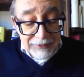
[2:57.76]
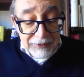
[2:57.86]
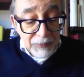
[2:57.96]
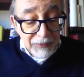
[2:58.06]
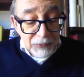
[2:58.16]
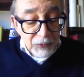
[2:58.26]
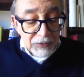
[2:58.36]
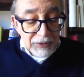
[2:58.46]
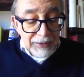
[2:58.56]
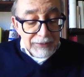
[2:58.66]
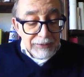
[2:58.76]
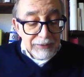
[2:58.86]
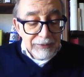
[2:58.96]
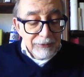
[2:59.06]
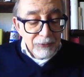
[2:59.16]
gli stipavano
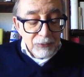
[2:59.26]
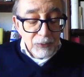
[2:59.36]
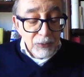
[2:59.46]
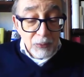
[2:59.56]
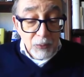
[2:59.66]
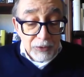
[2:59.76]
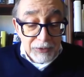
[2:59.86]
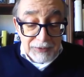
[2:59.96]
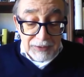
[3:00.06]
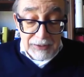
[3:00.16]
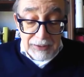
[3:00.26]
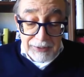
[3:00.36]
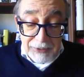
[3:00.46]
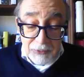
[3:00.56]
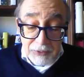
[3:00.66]
scatti dentro il cuore
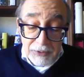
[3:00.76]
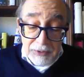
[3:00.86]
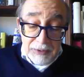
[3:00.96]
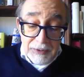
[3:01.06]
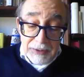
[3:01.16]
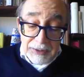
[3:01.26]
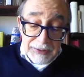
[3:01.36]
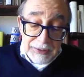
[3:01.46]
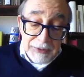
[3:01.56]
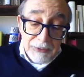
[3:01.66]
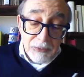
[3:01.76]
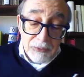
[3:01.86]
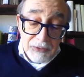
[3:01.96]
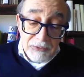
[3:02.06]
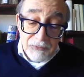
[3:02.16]
schedario,
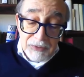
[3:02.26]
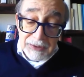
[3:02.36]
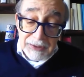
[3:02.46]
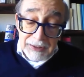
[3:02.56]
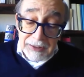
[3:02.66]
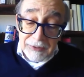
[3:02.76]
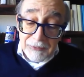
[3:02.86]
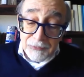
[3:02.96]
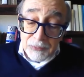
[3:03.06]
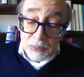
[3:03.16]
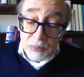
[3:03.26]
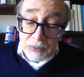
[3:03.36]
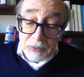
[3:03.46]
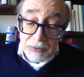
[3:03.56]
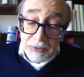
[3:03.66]
credendo di inventariare il
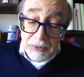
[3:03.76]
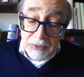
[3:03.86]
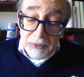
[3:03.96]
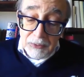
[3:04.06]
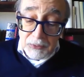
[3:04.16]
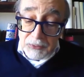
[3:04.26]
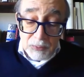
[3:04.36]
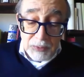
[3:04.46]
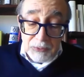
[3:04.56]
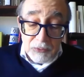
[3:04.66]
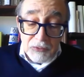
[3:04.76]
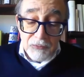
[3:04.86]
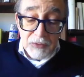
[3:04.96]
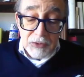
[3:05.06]
futuro, costruendoci